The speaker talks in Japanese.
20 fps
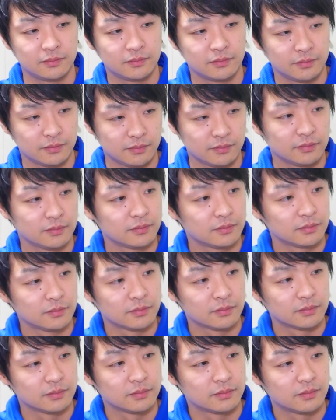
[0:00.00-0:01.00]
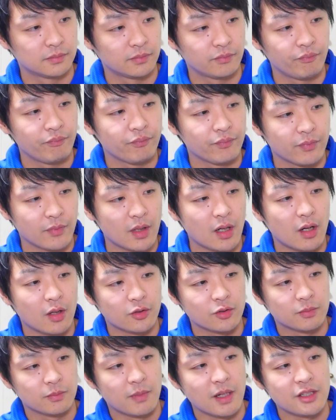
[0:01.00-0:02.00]
歌のトレーニング
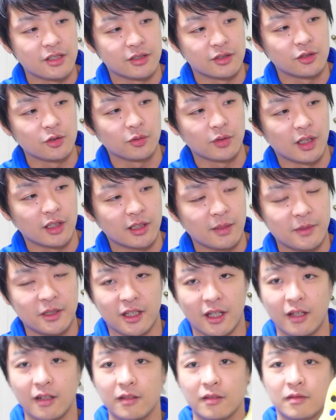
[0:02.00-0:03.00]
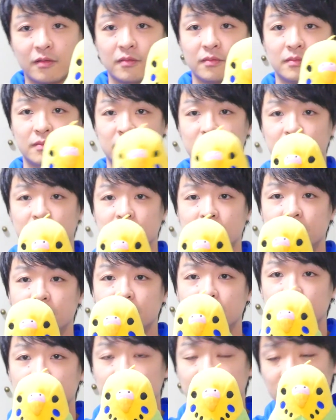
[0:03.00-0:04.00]
あマジちょっとやってみて
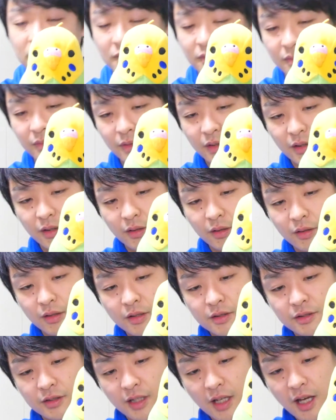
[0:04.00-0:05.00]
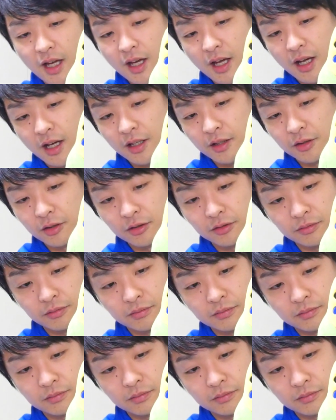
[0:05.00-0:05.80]
あよしせーの